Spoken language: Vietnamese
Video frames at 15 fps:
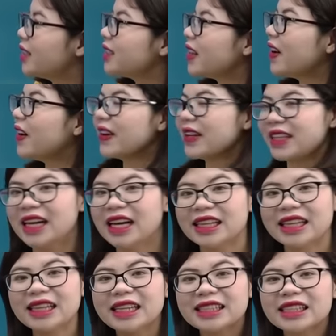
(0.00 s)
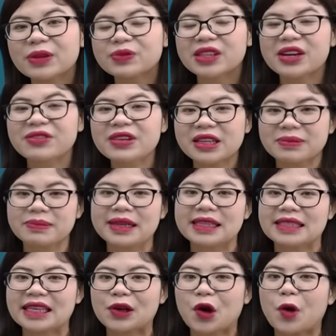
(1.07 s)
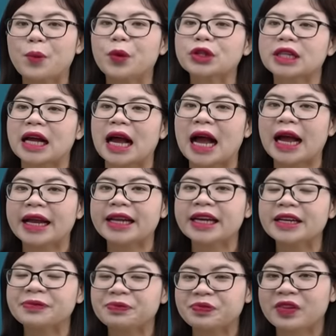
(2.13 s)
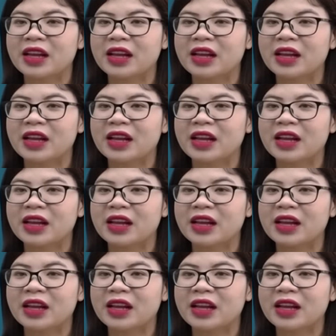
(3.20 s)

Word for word: Rồi, thì trong tiếng Việt mình sẽ có một cái um,